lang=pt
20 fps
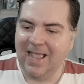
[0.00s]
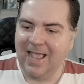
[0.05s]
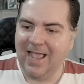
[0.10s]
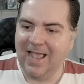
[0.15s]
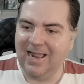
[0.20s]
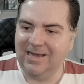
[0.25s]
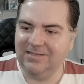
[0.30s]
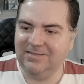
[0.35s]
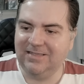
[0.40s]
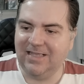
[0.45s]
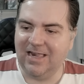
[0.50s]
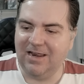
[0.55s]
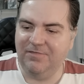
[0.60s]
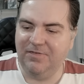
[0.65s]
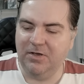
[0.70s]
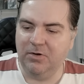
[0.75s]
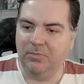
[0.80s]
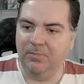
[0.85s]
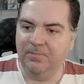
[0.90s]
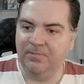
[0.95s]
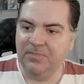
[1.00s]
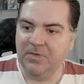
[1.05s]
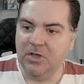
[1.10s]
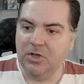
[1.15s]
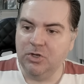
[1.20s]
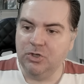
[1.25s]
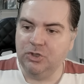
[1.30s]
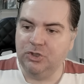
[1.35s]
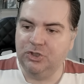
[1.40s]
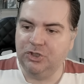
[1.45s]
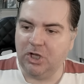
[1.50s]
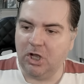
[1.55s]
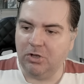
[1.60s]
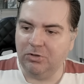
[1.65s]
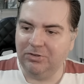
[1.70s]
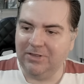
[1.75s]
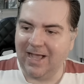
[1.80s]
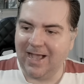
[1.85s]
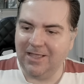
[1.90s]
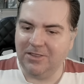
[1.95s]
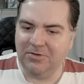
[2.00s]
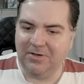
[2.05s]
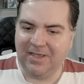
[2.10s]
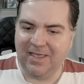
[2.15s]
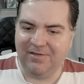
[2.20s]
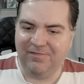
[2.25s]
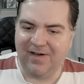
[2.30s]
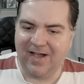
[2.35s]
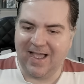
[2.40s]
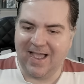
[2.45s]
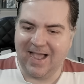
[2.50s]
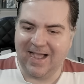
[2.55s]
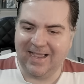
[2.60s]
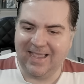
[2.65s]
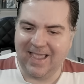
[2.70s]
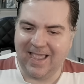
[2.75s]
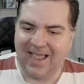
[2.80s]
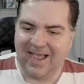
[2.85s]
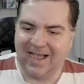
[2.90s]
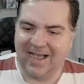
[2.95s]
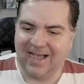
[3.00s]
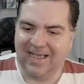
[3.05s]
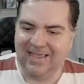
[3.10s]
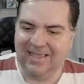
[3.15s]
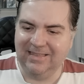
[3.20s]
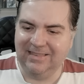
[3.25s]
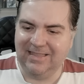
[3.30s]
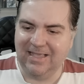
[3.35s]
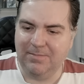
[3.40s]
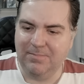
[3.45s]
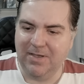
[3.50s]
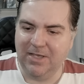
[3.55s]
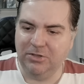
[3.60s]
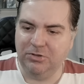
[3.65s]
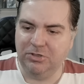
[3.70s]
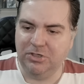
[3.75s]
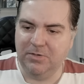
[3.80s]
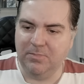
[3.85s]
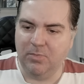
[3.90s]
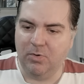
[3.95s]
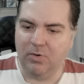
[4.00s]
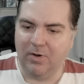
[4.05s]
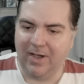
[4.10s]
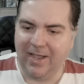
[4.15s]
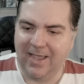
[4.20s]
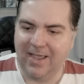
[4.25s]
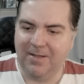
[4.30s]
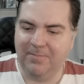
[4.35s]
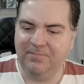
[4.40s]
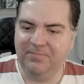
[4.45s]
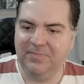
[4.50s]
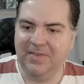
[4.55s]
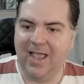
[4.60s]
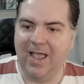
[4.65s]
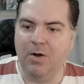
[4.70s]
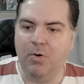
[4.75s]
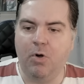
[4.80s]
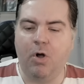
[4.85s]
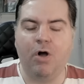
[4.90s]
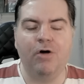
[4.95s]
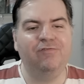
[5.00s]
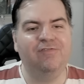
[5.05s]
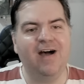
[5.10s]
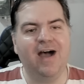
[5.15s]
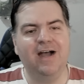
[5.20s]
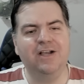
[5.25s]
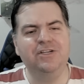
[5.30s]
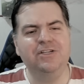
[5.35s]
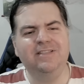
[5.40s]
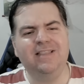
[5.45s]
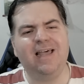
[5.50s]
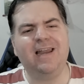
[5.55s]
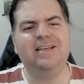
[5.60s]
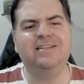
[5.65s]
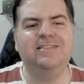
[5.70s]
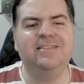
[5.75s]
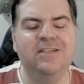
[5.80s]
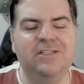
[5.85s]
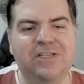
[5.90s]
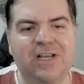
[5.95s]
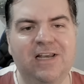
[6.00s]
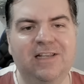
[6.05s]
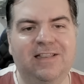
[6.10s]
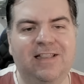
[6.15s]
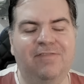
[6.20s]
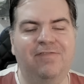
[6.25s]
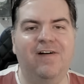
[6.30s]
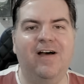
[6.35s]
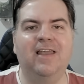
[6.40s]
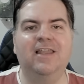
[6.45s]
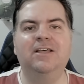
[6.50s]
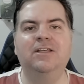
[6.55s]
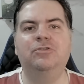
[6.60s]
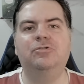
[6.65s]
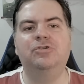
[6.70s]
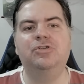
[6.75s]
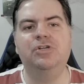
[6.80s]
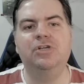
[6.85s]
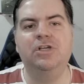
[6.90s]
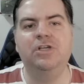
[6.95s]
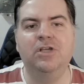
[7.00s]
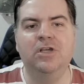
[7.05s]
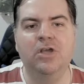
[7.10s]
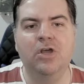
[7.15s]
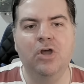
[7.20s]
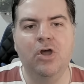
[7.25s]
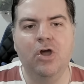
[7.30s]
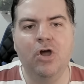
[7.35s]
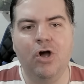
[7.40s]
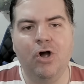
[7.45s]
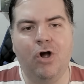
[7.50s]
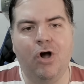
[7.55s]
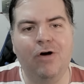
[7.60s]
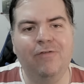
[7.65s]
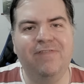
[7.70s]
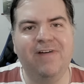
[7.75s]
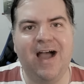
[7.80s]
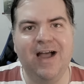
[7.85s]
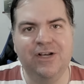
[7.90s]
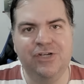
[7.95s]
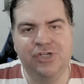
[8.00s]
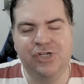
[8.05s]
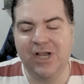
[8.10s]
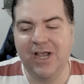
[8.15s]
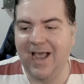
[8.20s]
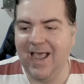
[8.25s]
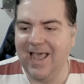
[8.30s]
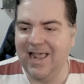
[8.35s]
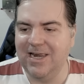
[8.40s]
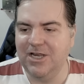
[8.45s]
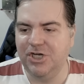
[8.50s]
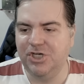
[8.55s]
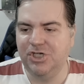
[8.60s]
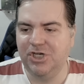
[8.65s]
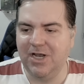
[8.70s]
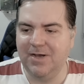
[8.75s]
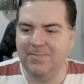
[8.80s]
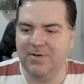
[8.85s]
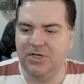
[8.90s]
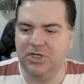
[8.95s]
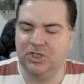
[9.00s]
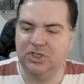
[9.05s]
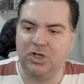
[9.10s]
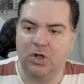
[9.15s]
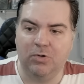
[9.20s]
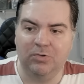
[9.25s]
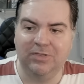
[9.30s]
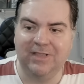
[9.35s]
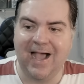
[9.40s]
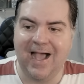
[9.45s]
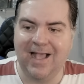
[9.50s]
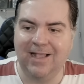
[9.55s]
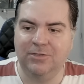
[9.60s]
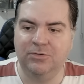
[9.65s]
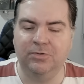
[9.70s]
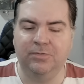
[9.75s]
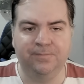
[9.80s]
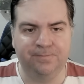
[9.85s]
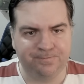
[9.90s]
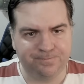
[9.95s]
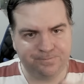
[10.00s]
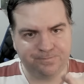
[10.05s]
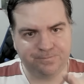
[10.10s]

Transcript: Ele escreveu: "Soldado que vai à guerra e tem medo de morrer é um covarde". Interessante ele estar tá falando de covardia. Ele chama de soldado